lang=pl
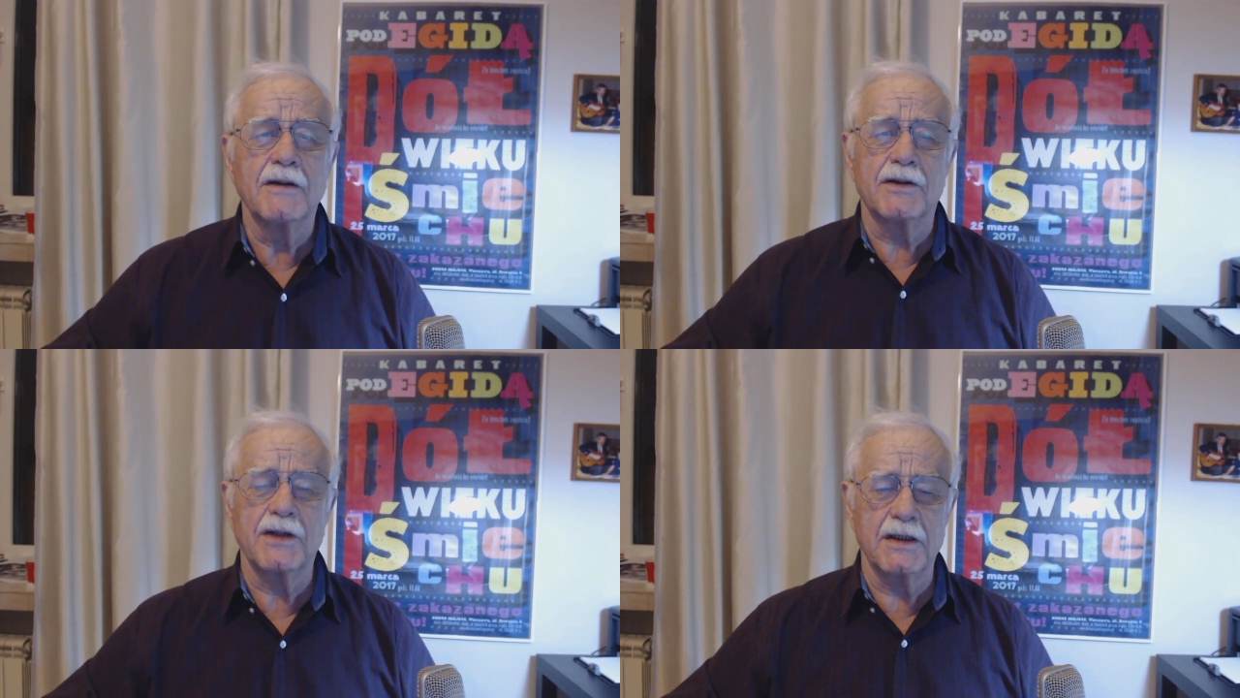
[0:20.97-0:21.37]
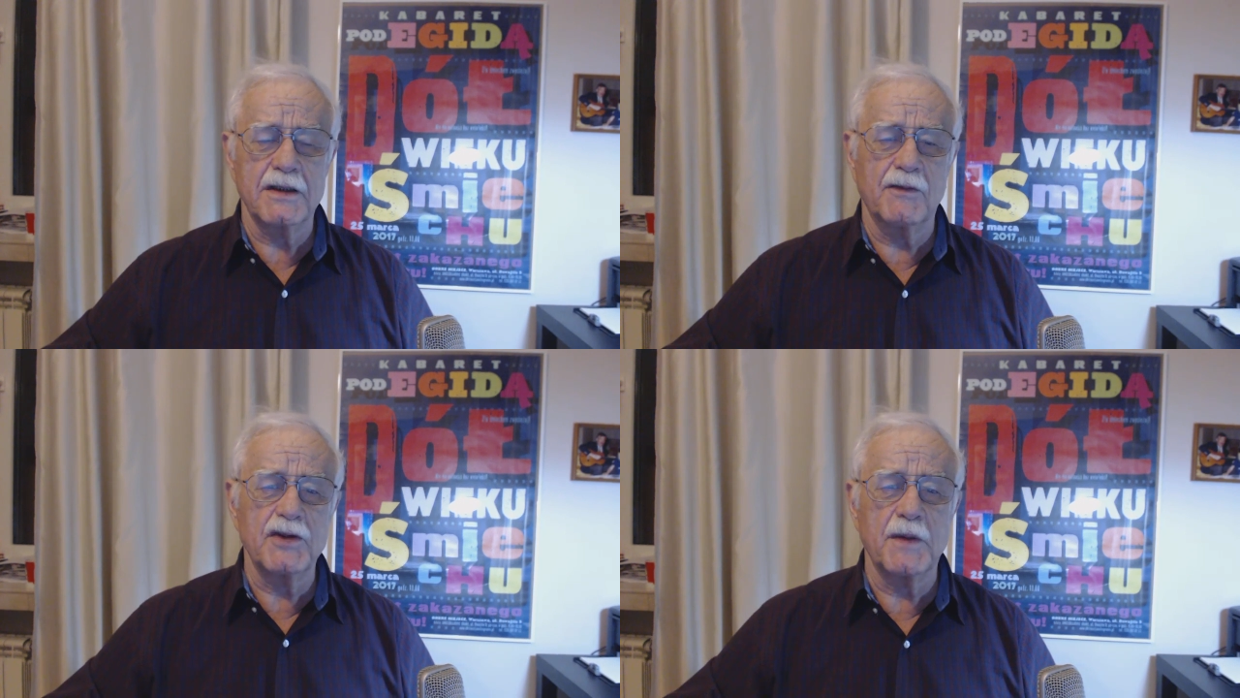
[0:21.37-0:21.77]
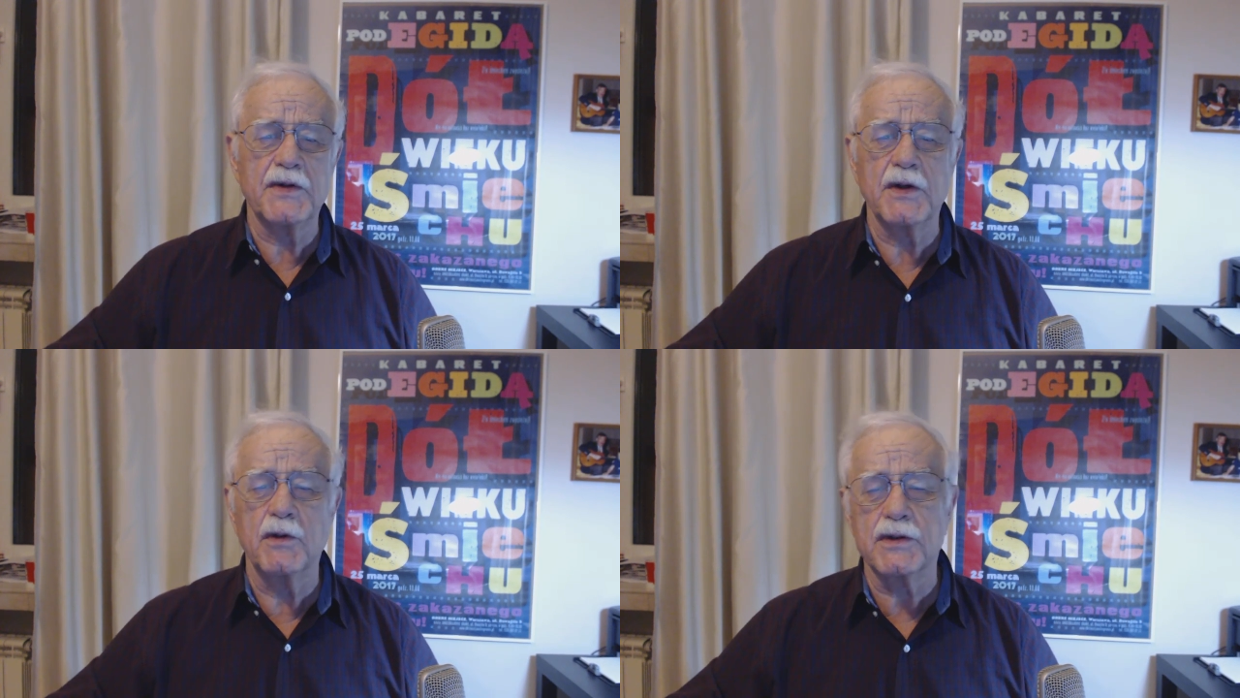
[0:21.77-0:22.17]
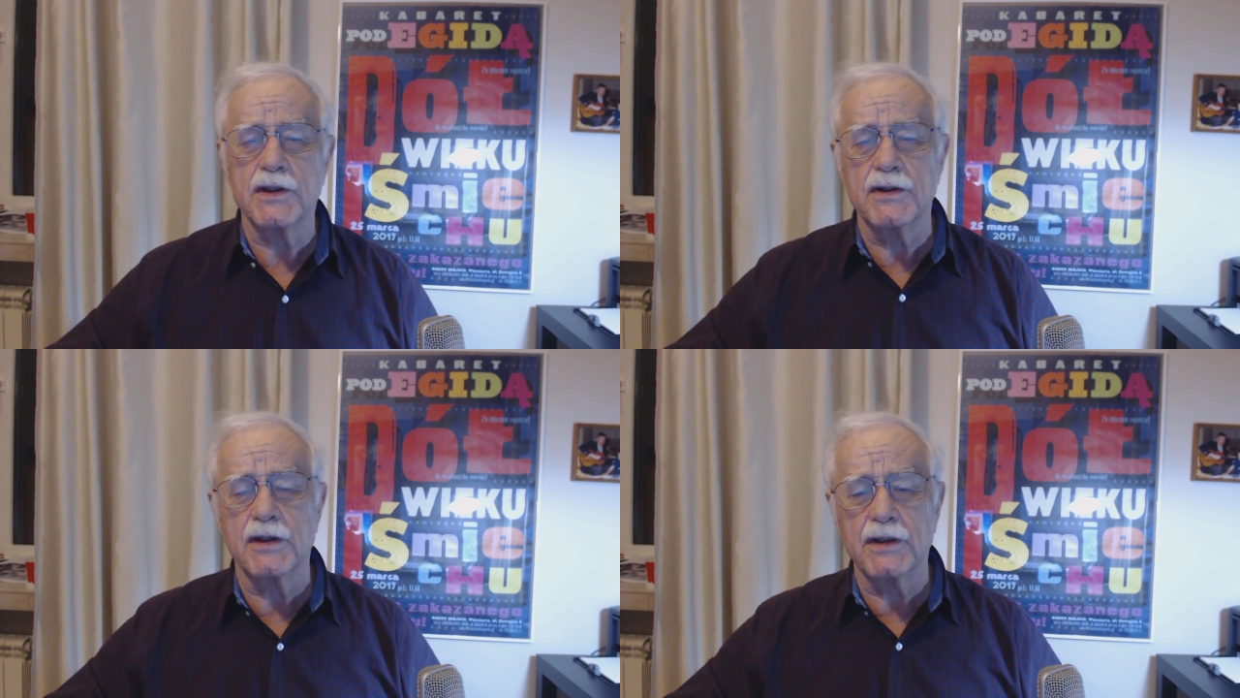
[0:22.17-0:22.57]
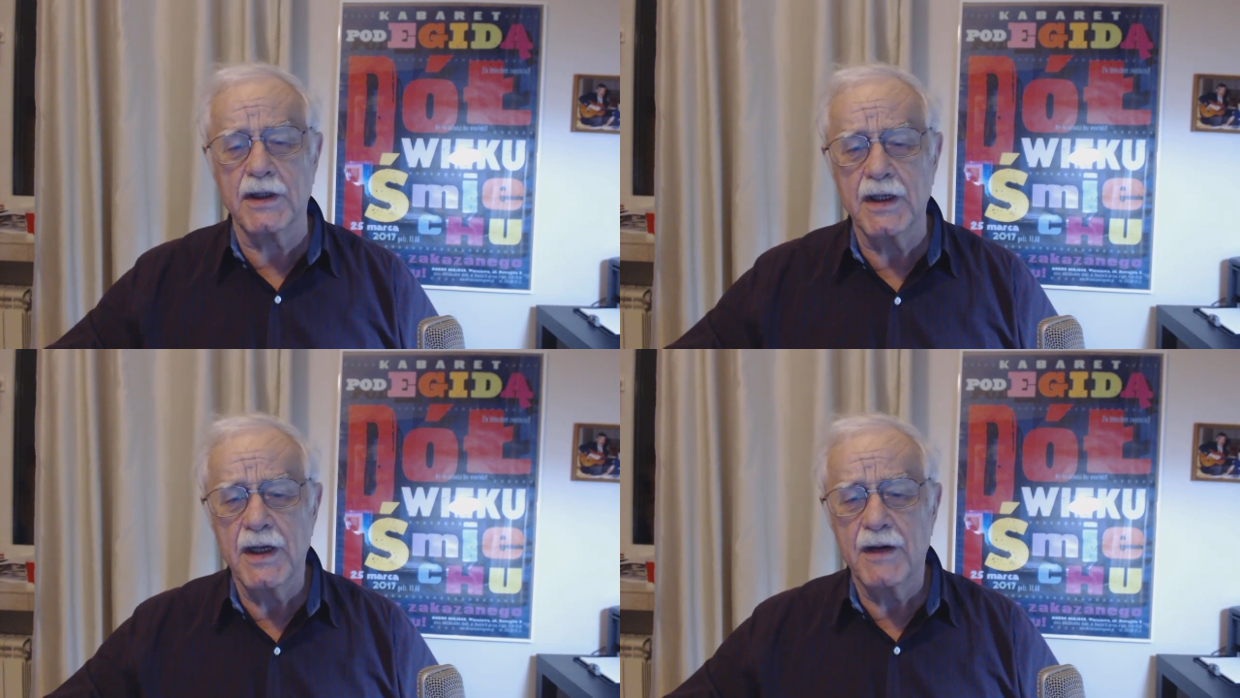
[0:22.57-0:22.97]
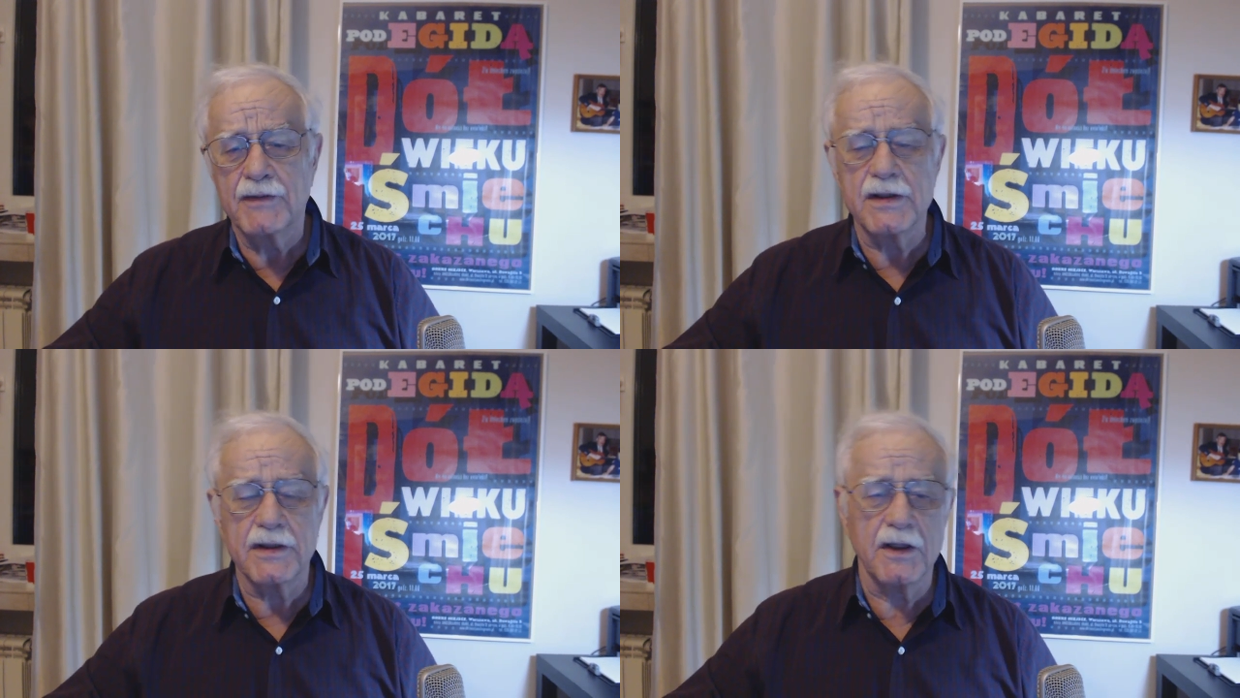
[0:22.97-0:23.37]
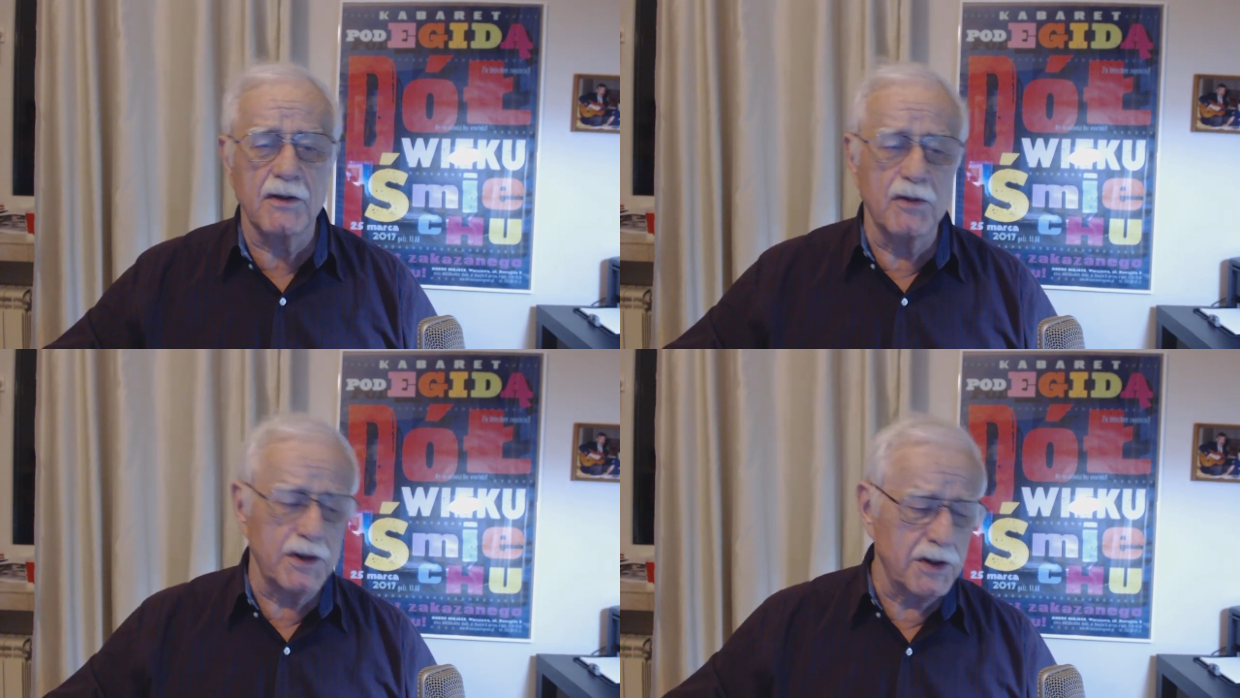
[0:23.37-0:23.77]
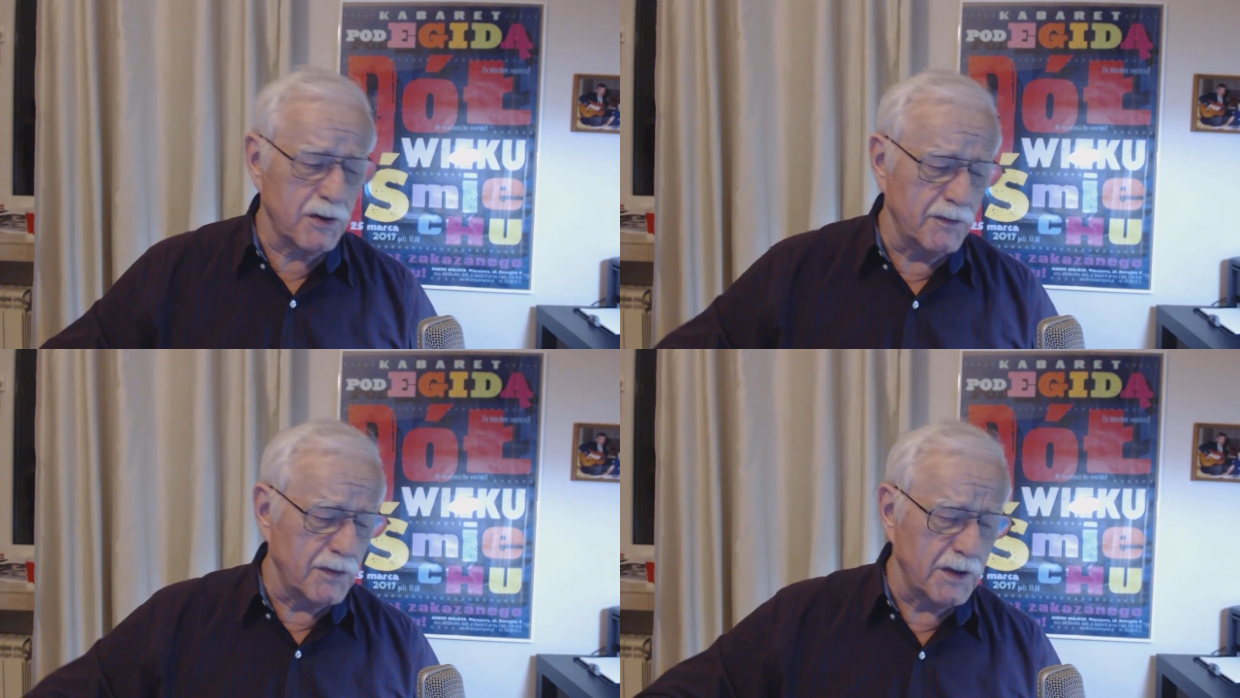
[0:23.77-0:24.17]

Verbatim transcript: to trzeba znowu się przyuczyć do tych wszystkich guziczków,